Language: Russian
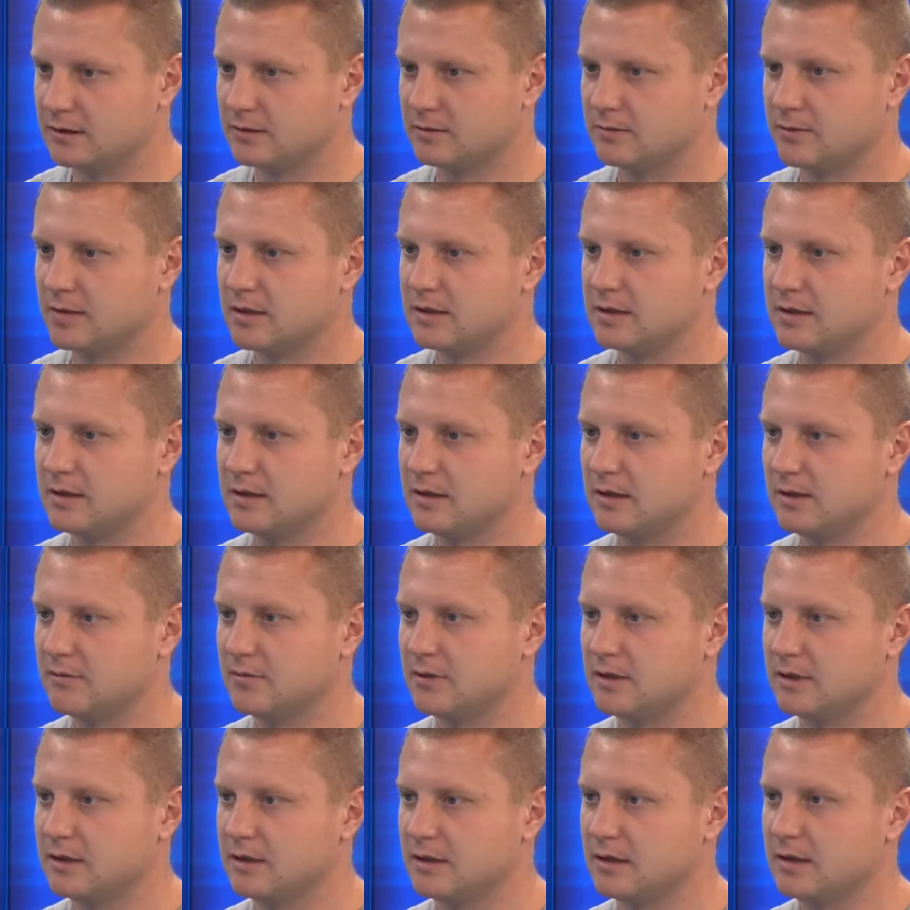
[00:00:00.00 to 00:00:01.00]
С Бразилией
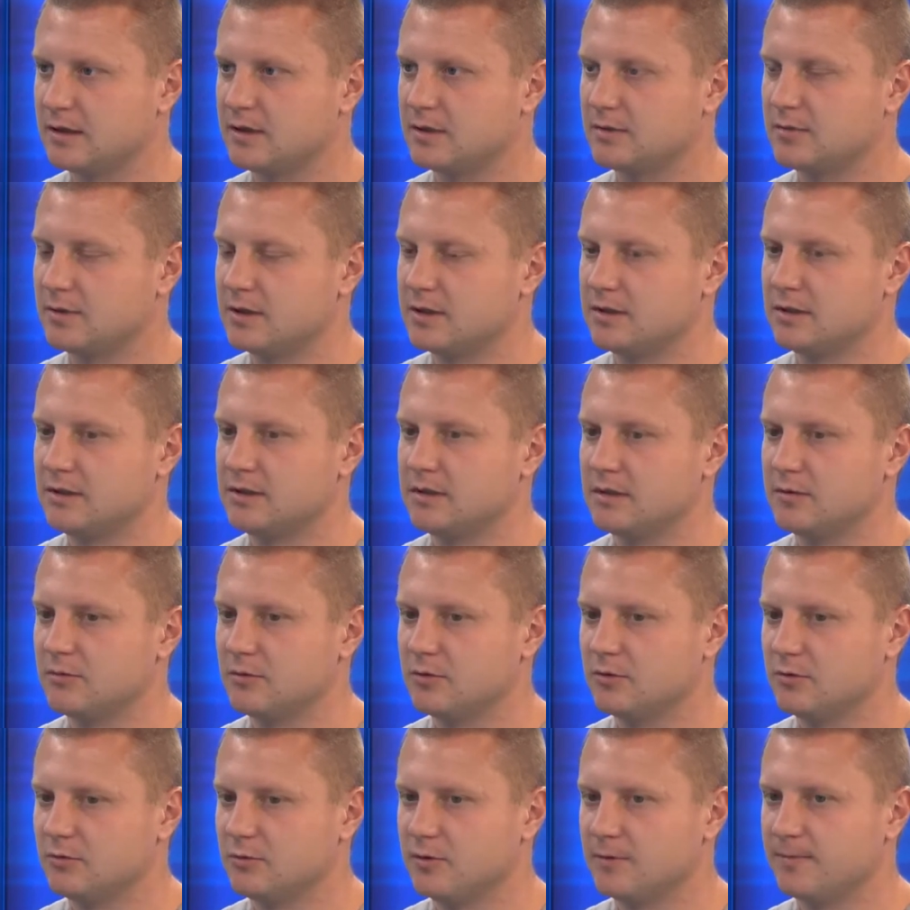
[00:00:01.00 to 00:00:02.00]
мы играли с бразильским
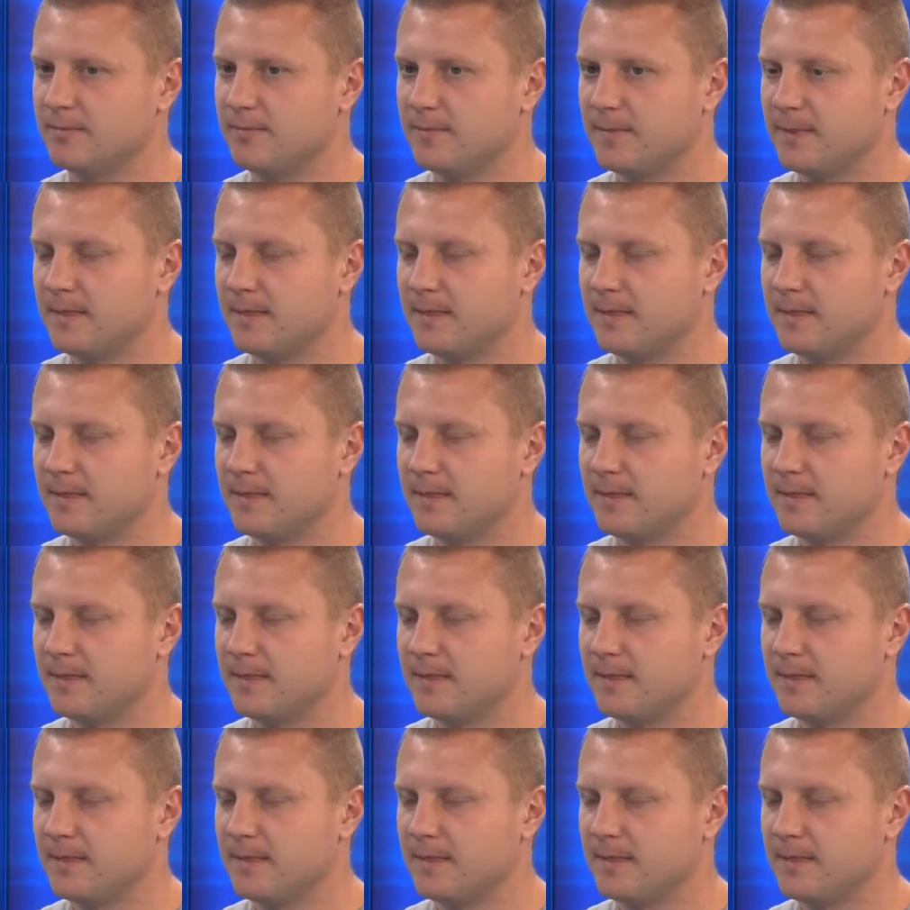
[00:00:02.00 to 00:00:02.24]
клубом.